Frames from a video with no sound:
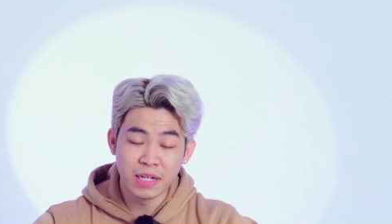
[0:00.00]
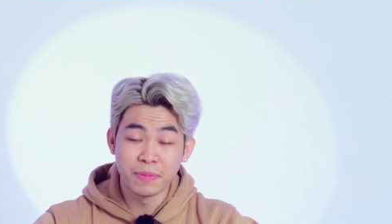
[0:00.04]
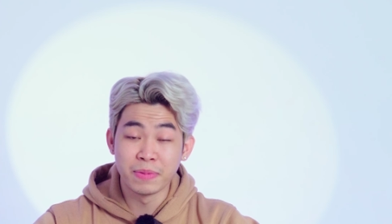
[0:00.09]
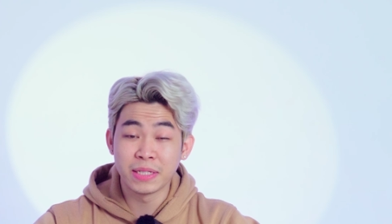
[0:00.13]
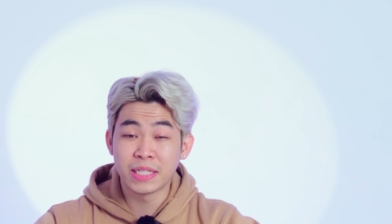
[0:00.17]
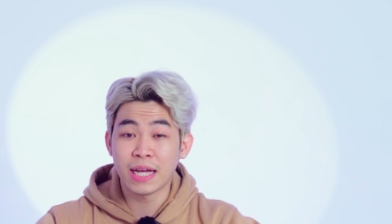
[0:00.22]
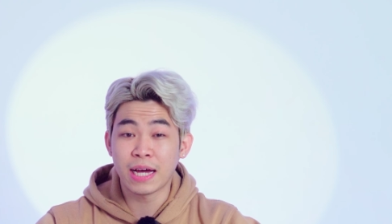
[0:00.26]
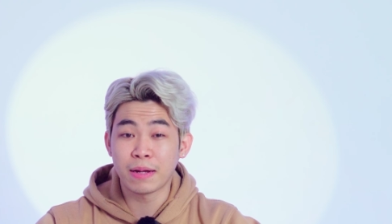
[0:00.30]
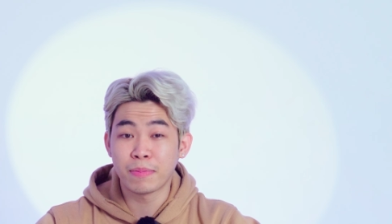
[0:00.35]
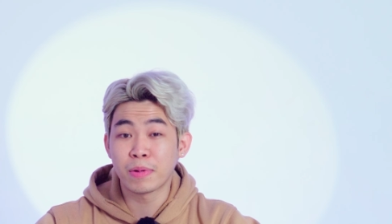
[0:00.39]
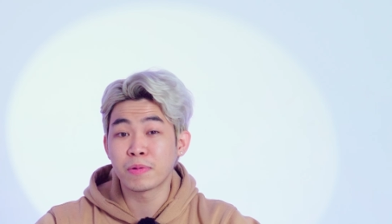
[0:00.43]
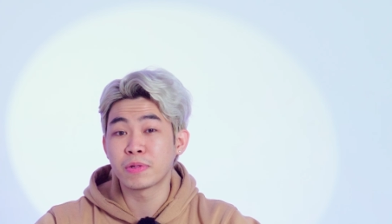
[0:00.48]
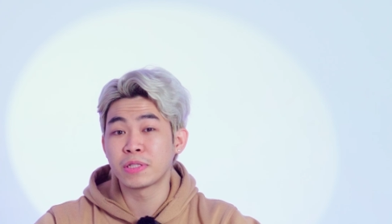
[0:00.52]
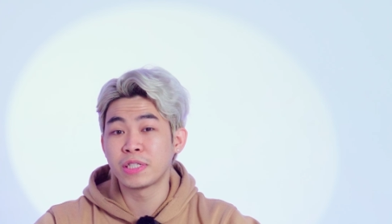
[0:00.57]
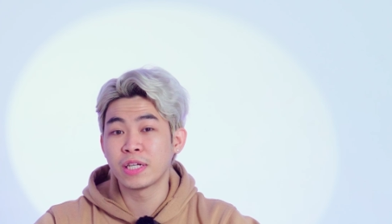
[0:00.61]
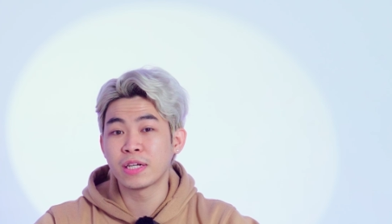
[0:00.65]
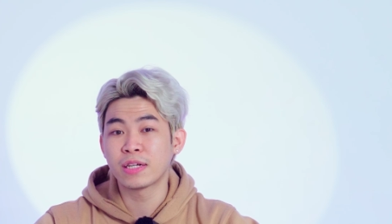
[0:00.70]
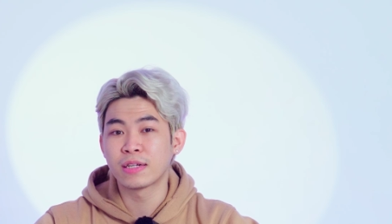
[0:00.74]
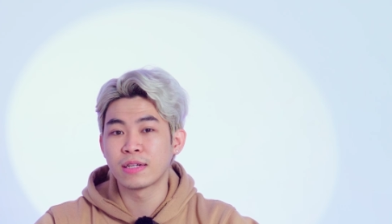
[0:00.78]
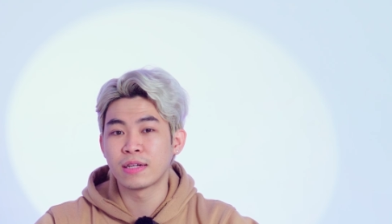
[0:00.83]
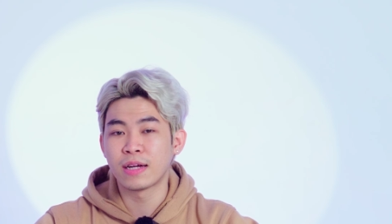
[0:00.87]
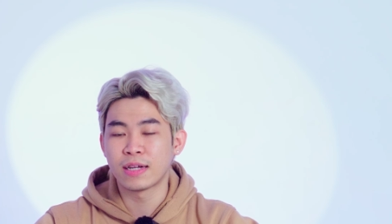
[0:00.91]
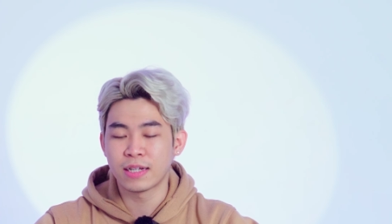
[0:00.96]
giờ mình sẽ unbox cái
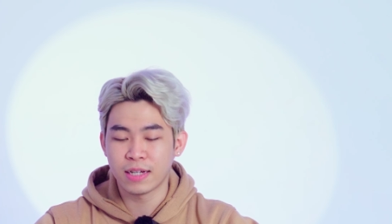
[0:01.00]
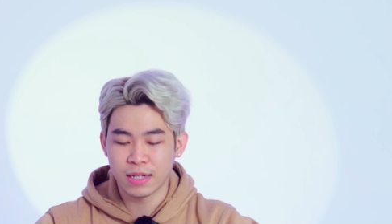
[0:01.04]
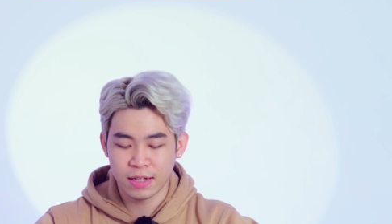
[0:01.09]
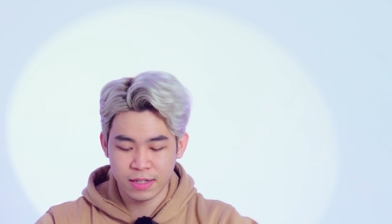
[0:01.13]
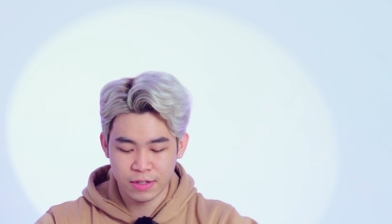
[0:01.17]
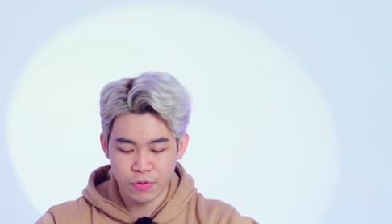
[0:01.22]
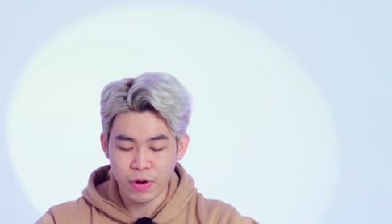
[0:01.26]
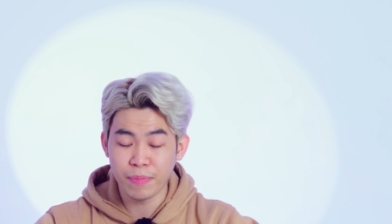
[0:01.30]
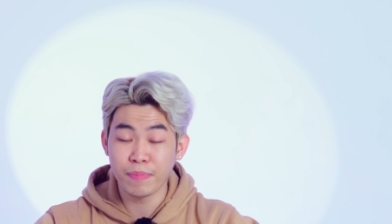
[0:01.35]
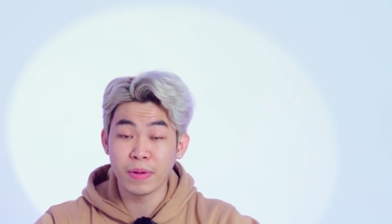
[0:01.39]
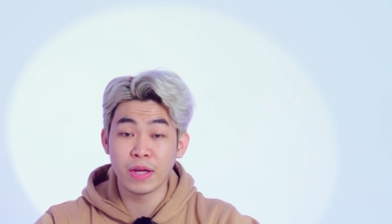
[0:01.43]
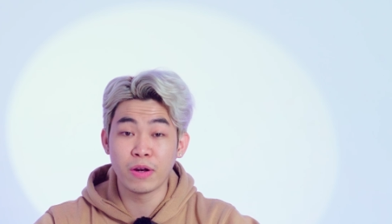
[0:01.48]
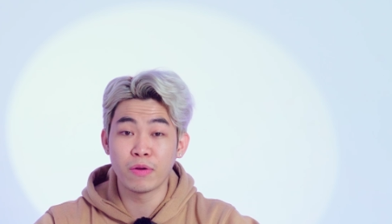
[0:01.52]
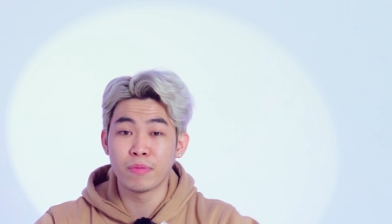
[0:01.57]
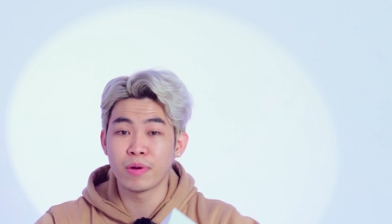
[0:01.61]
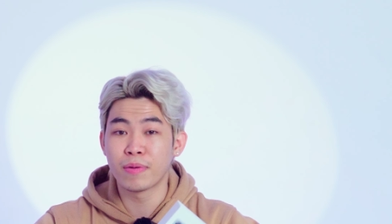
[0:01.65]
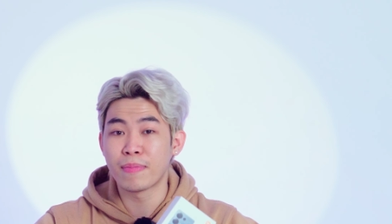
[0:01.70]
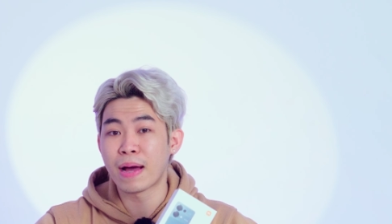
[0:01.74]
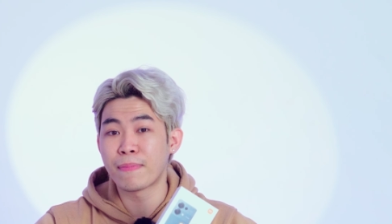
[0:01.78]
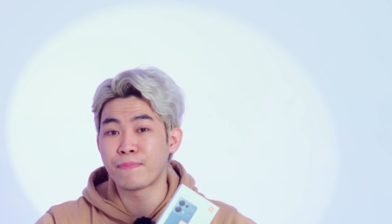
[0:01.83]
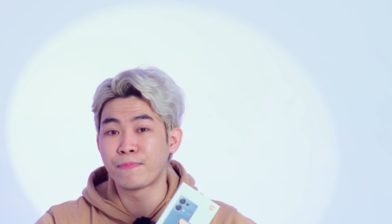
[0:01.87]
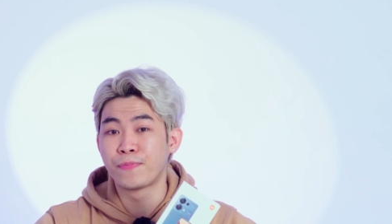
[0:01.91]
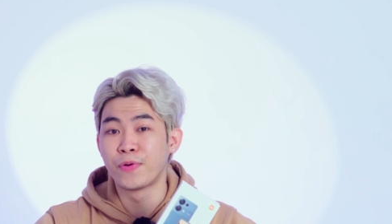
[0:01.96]
chiếc Redmi Note
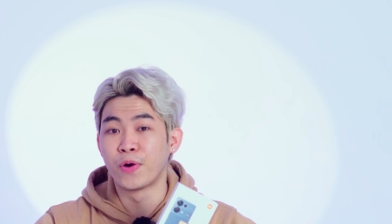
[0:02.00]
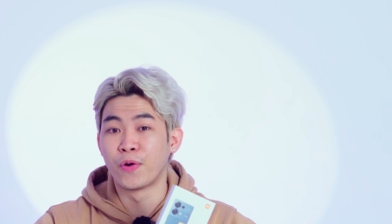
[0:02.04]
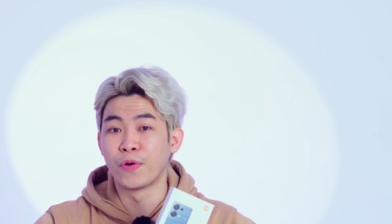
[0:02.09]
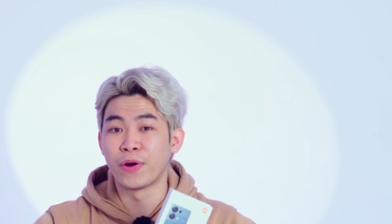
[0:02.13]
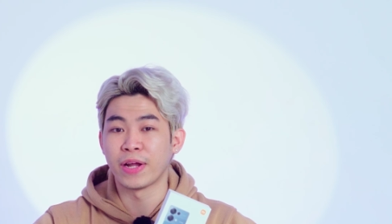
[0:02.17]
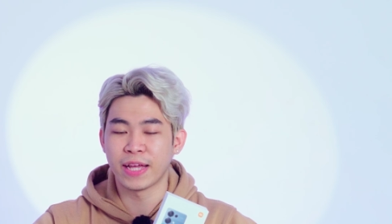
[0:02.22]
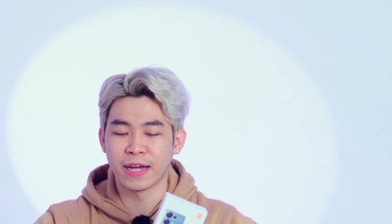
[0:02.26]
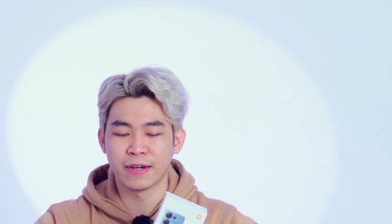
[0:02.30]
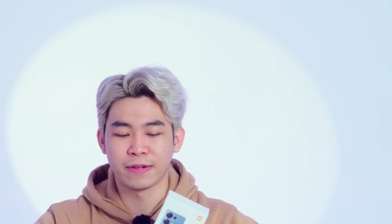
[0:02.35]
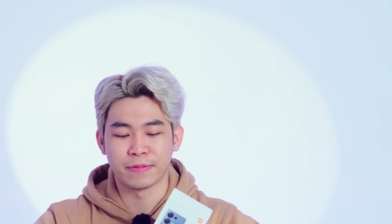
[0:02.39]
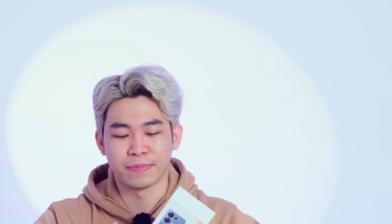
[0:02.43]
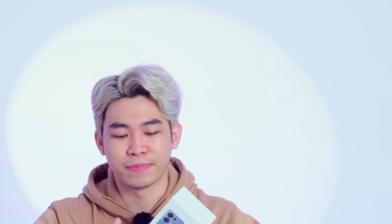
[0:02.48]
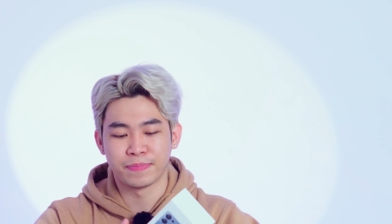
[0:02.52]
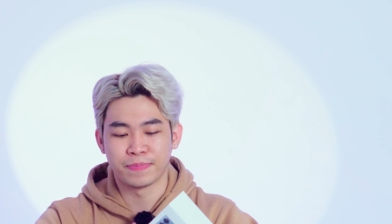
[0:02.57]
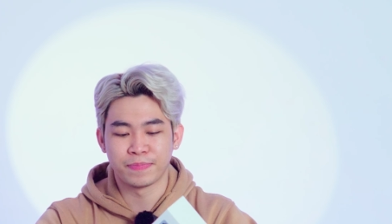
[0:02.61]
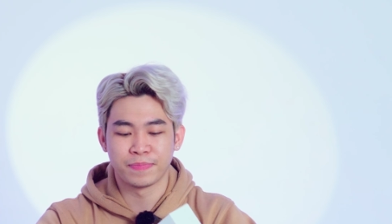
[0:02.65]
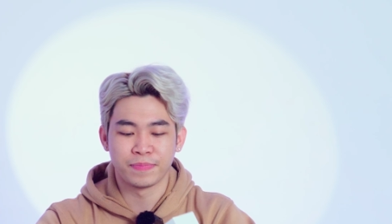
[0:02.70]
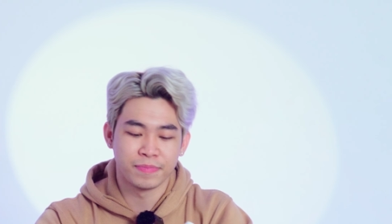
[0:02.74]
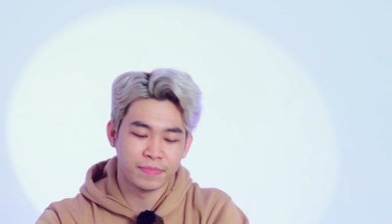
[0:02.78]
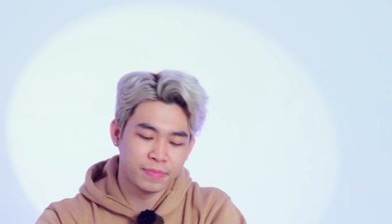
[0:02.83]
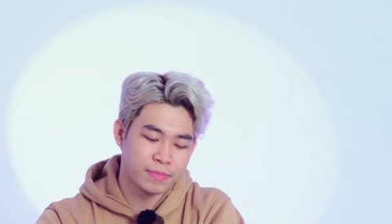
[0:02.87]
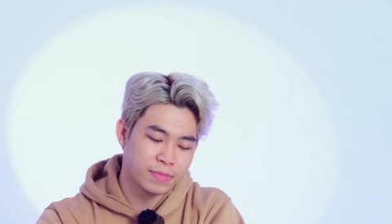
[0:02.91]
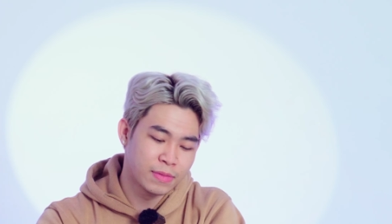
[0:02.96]
13 Pro này nhá.
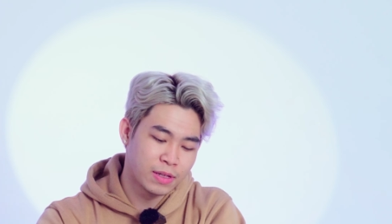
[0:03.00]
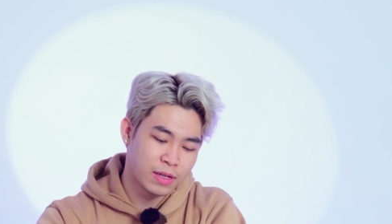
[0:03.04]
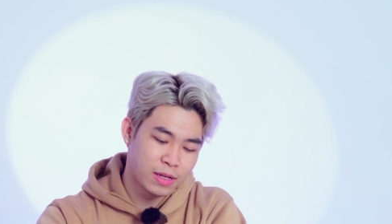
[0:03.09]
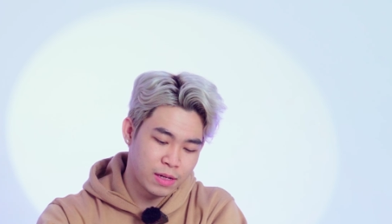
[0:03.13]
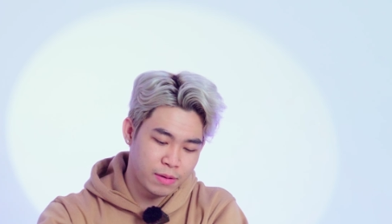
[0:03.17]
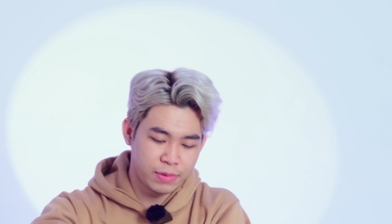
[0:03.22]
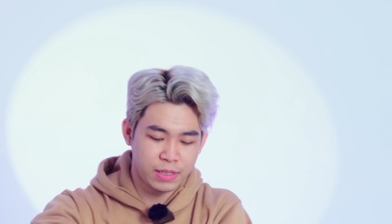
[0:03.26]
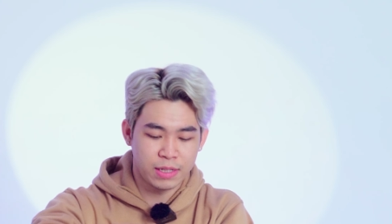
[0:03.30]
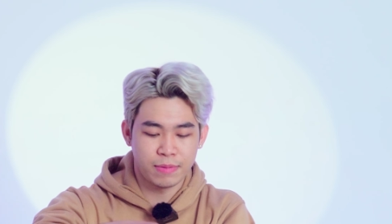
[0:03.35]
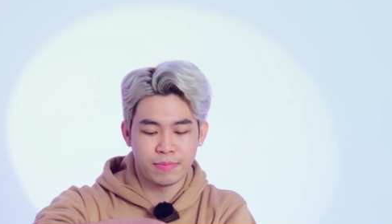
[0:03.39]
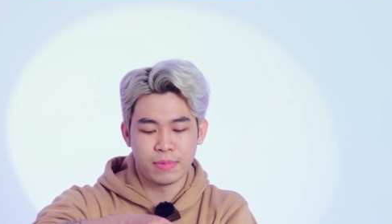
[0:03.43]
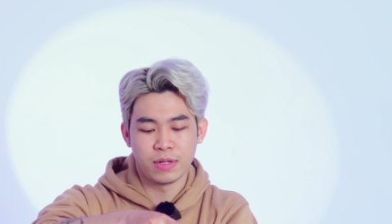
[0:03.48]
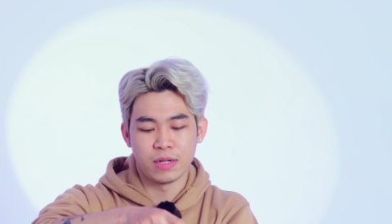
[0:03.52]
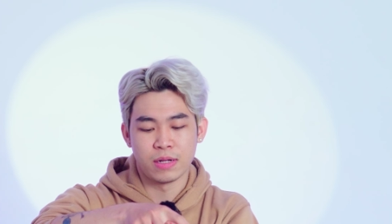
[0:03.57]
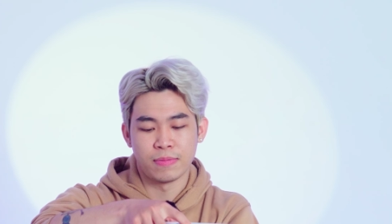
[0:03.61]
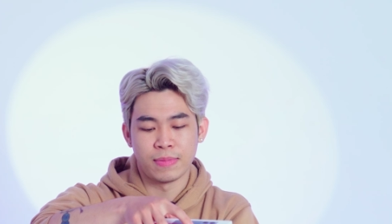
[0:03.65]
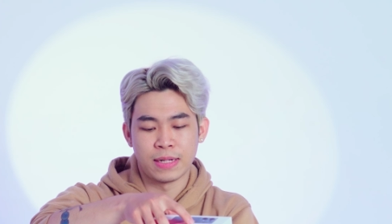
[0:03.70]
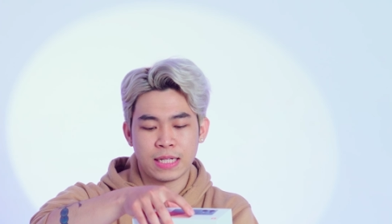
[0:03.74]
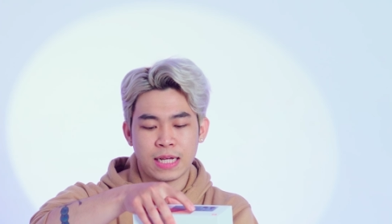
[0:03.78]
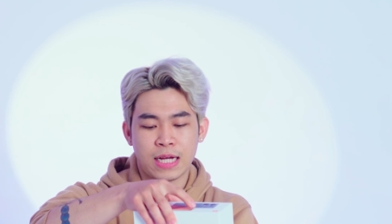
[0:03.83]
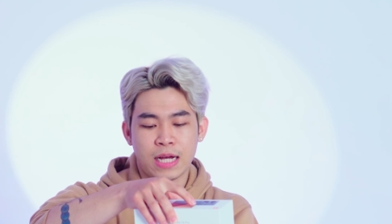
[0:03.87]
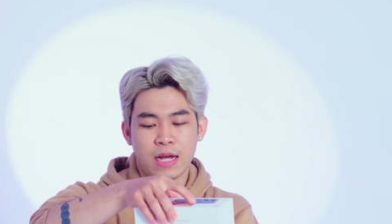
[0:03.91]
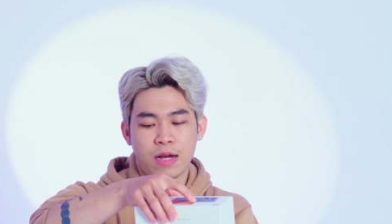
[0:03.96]
Mình sẽ mở
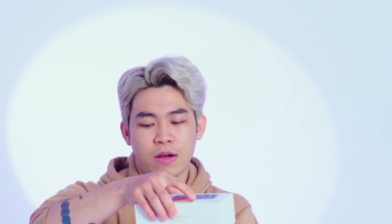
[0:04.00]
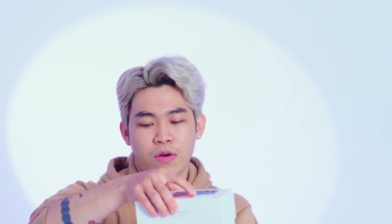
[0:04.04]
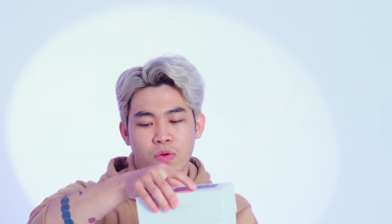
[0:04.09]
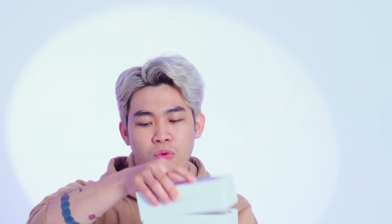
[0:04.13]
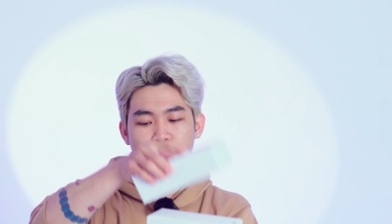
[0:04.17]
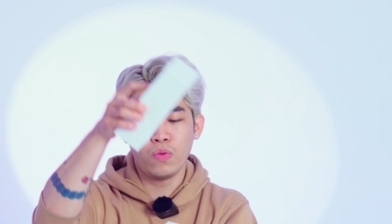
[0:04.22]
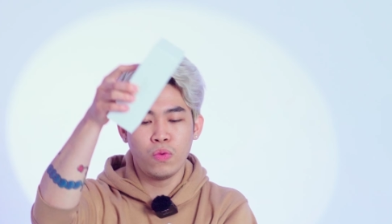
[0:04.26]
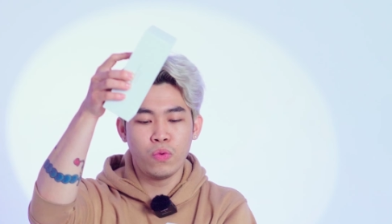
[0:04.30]
máy ra.